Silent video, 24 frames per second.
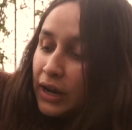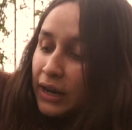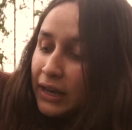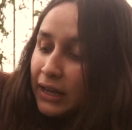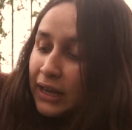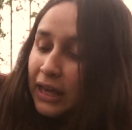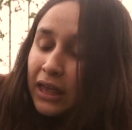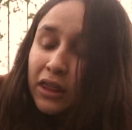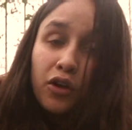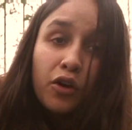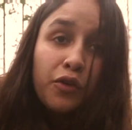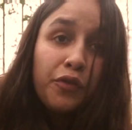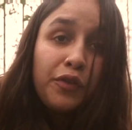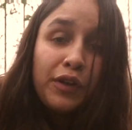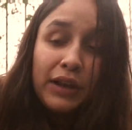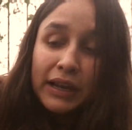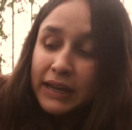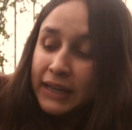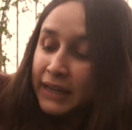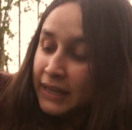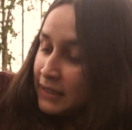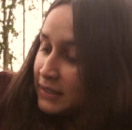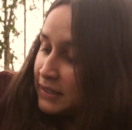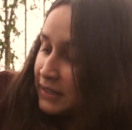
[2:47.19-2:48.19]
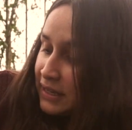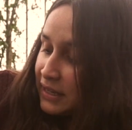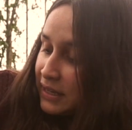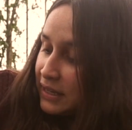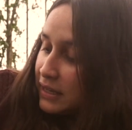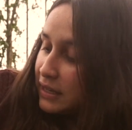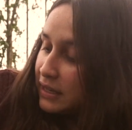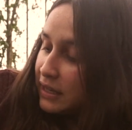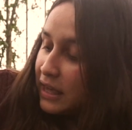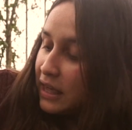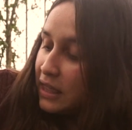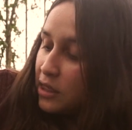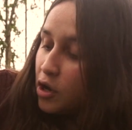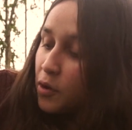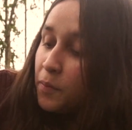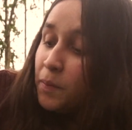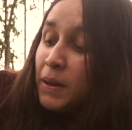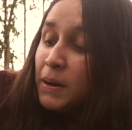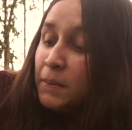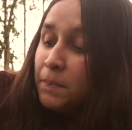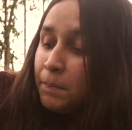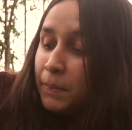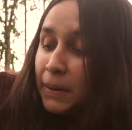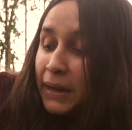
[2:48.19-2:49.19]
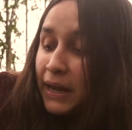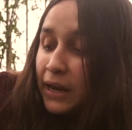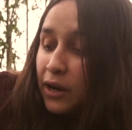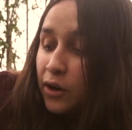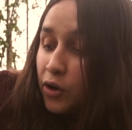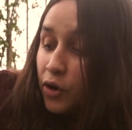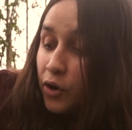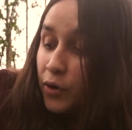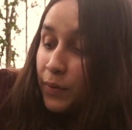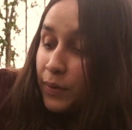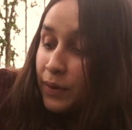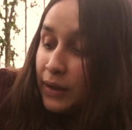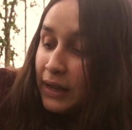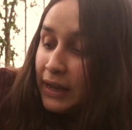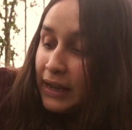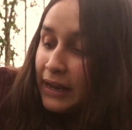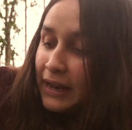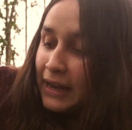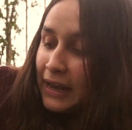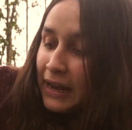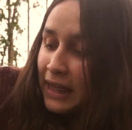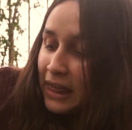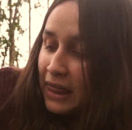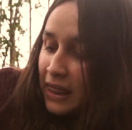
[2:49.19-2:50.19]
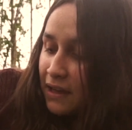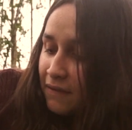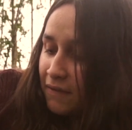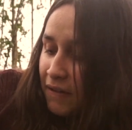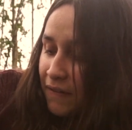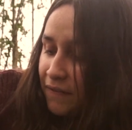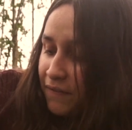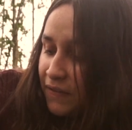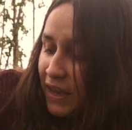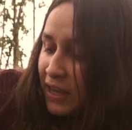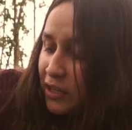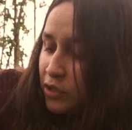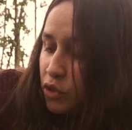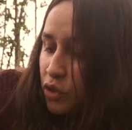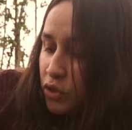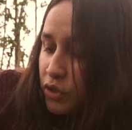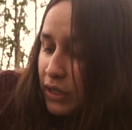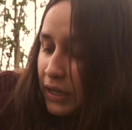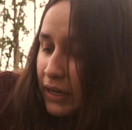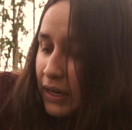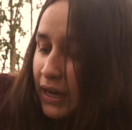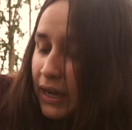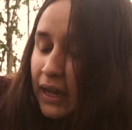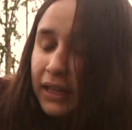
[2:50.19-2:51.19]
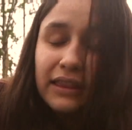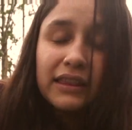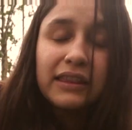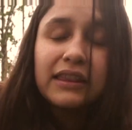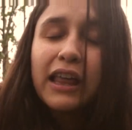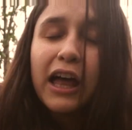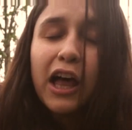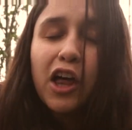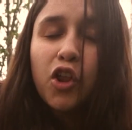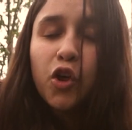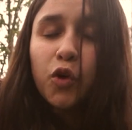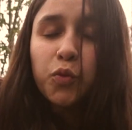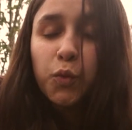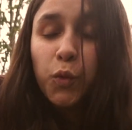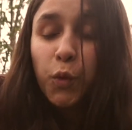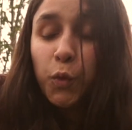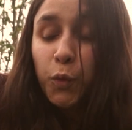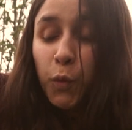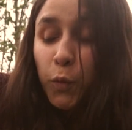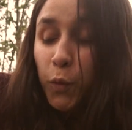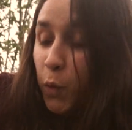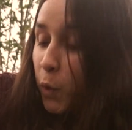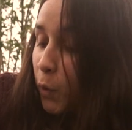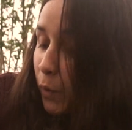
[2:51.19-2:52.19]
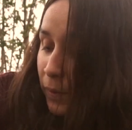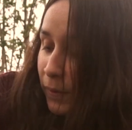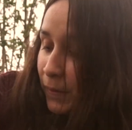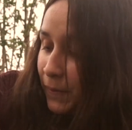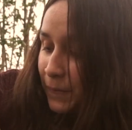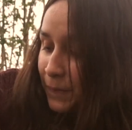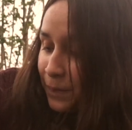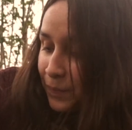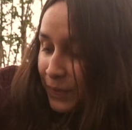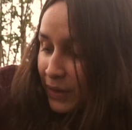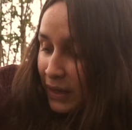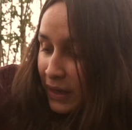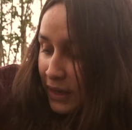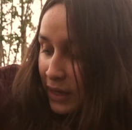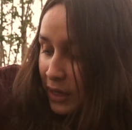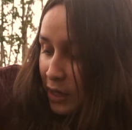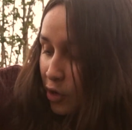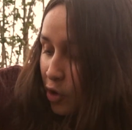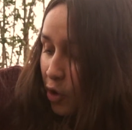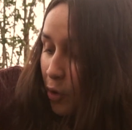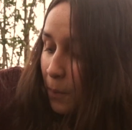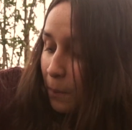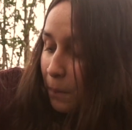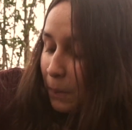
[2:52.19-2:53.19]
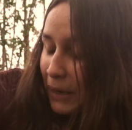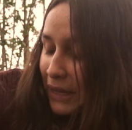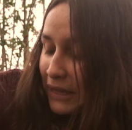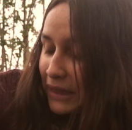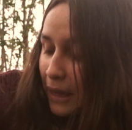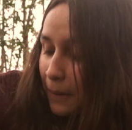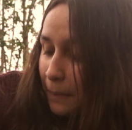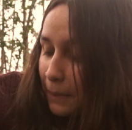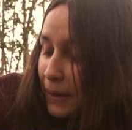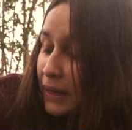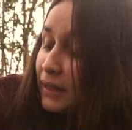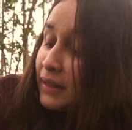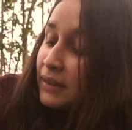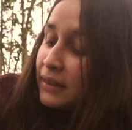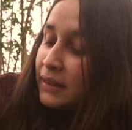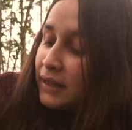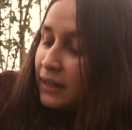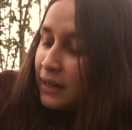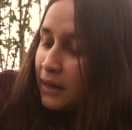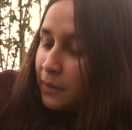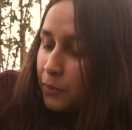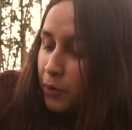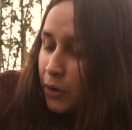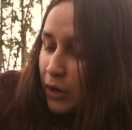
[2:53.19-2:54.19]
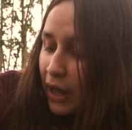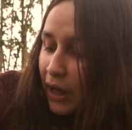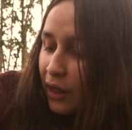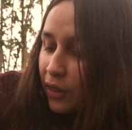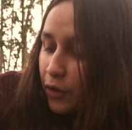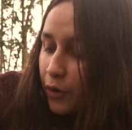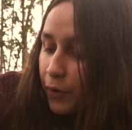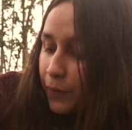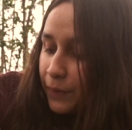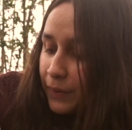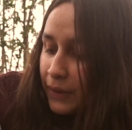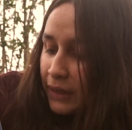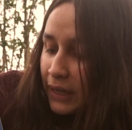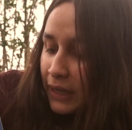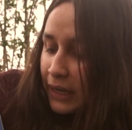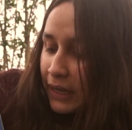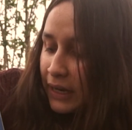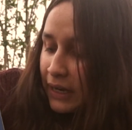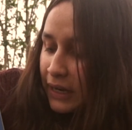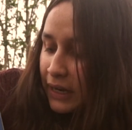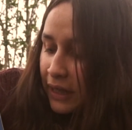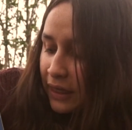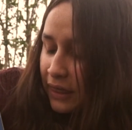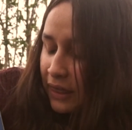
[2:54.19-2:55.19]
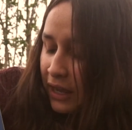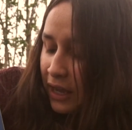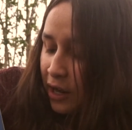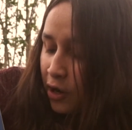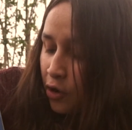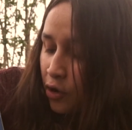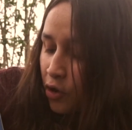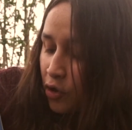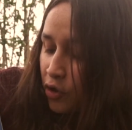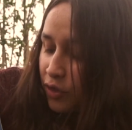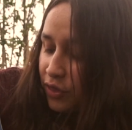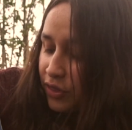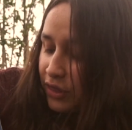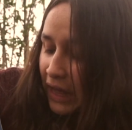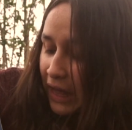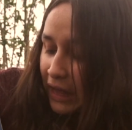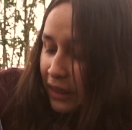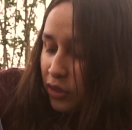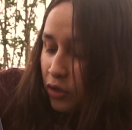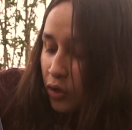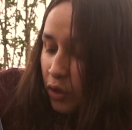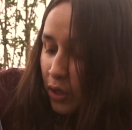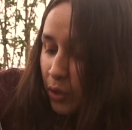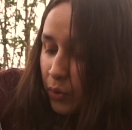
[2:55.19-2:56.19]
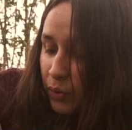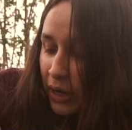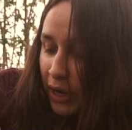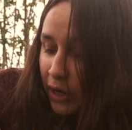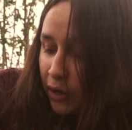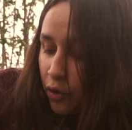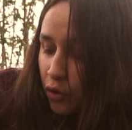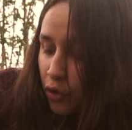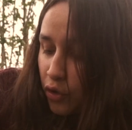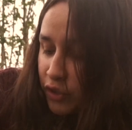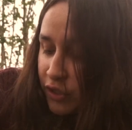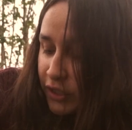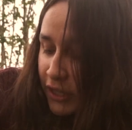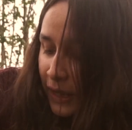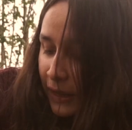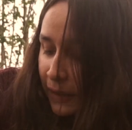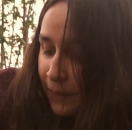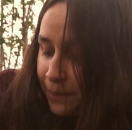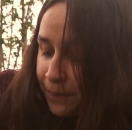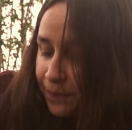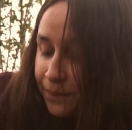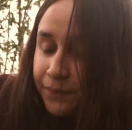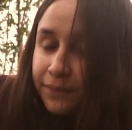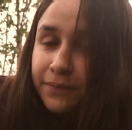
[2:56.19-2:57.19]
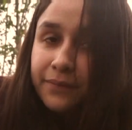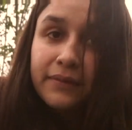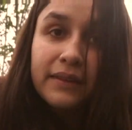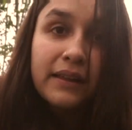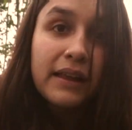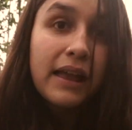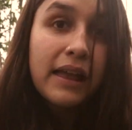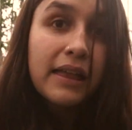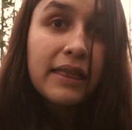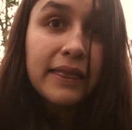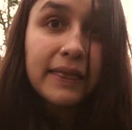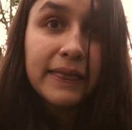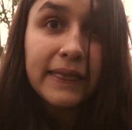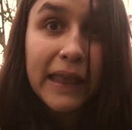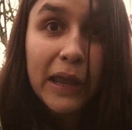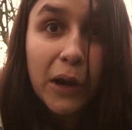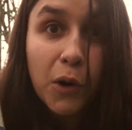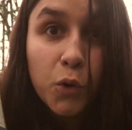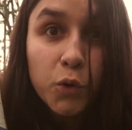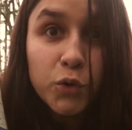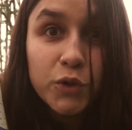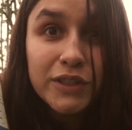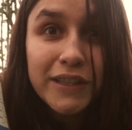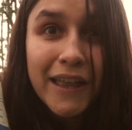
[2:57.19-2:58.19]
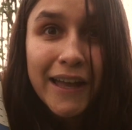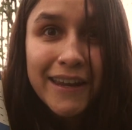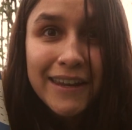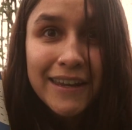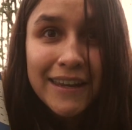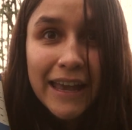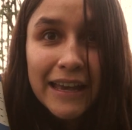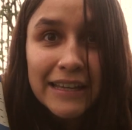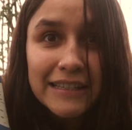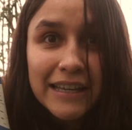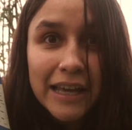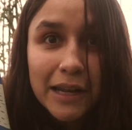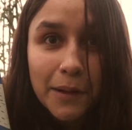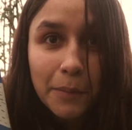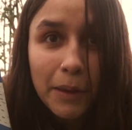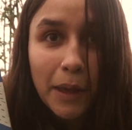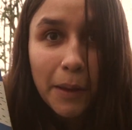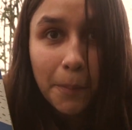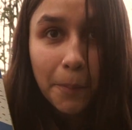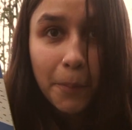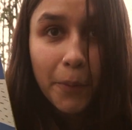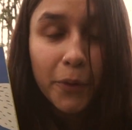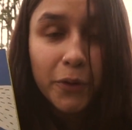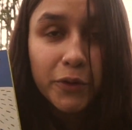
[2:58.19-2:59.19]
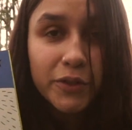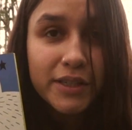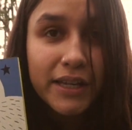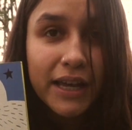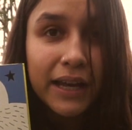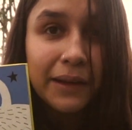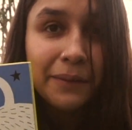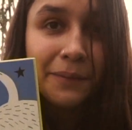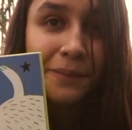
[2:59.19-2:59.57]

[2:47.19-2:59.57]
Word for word: Quedó feliz, quedó perplejo, le daba besos encantado, completamente enamorado. Le dijo dándole una rosa. ¿Te gustaría ser mi esposa?